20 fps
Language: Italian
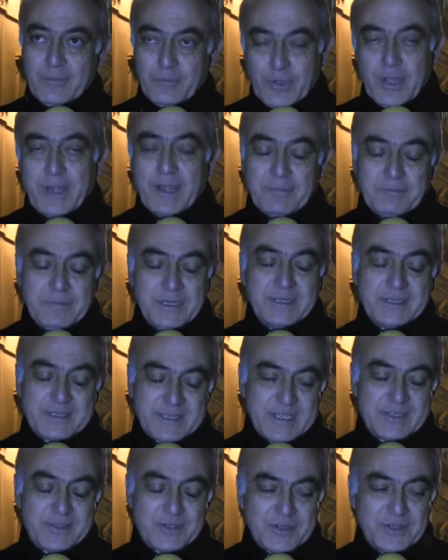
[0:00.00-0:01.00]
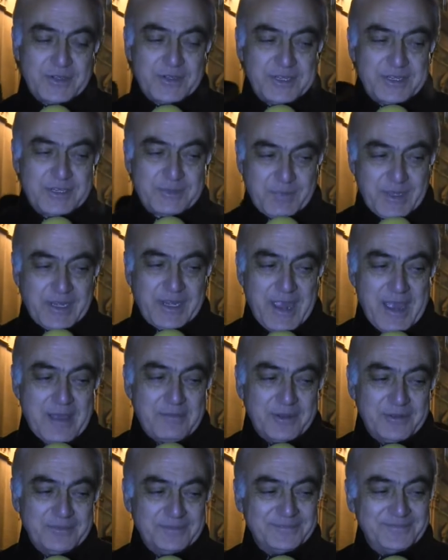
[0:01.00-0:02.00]
buona amministrazione,
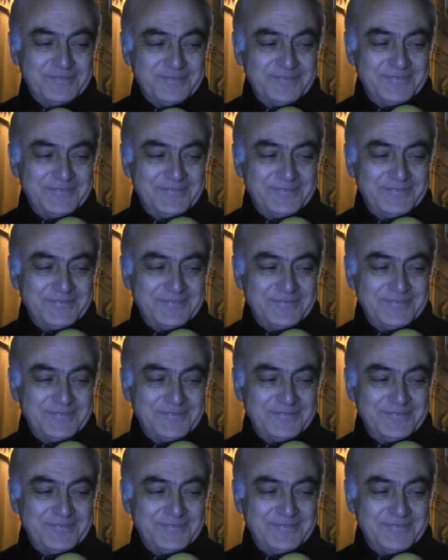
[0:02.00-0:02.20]
speriamo.